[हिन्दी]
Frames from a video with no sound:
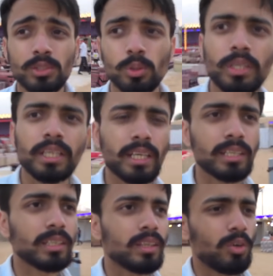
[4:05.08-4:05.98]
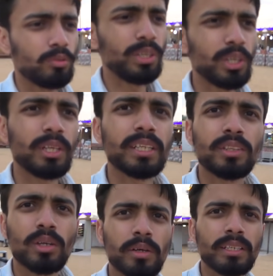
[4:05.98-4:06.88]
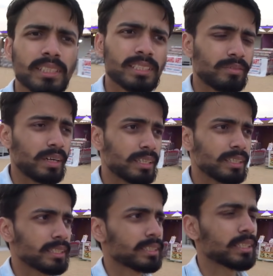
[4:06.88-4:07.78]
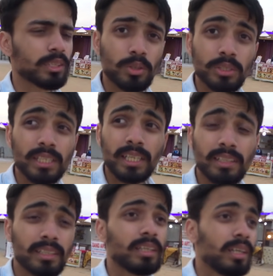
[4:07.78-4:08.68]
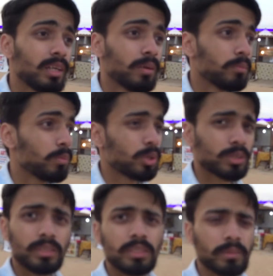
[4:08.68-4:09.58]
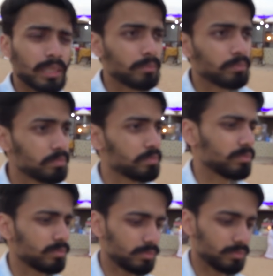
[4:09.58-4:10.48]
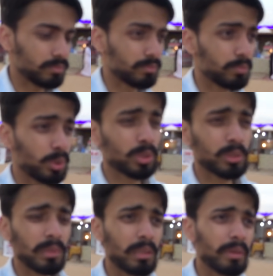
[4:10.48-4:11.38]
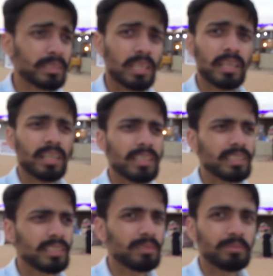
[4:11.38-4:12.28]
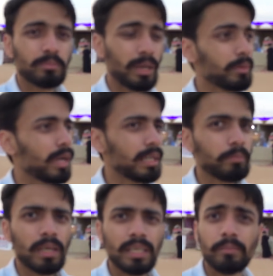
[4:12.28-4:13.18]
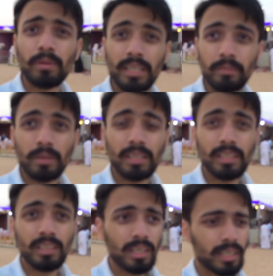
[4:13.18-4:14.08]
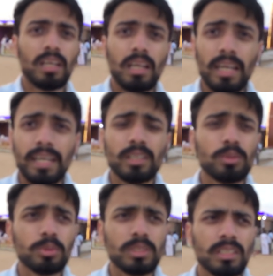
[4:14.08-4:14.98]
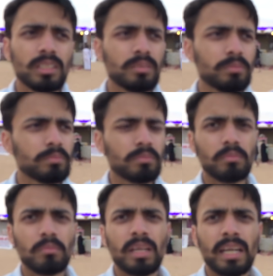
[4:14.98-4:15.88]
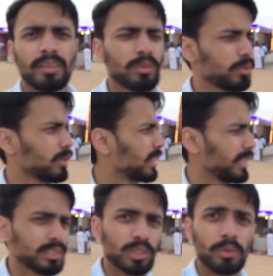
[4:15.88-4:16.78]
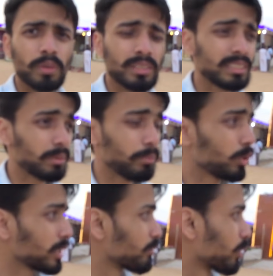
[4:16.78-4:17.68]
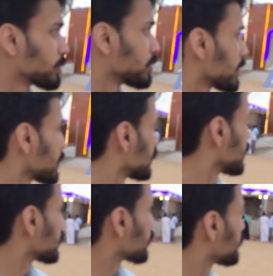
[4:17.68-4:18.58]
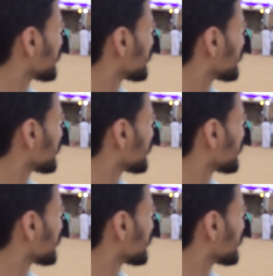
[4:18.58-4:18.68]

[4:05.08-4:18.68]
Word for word: तो हो ही गया वीडियो देखने तो डेजर्ट सफारी की देख सकते हो और जगह बहुत ही मतलब बहुत ही मतलब ऐसा लग रहा था कि भाई गाड़ी पलटी पलटी पलटी अगर लैंड क्रूज़र लैंड रेंज रोवर इन सब में हो रहा था फॉर्चूनर तो